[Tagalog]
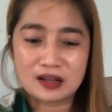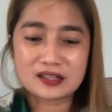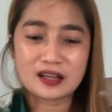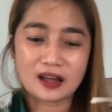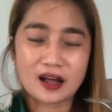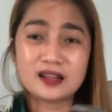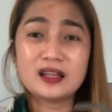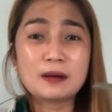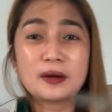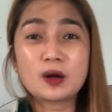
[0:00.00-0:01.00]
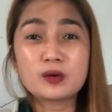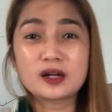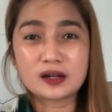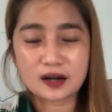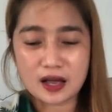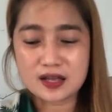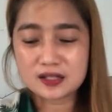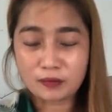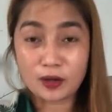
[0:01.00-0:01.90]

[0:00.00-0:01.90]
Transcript: Kasi nga, hindi naman ako nag-rice.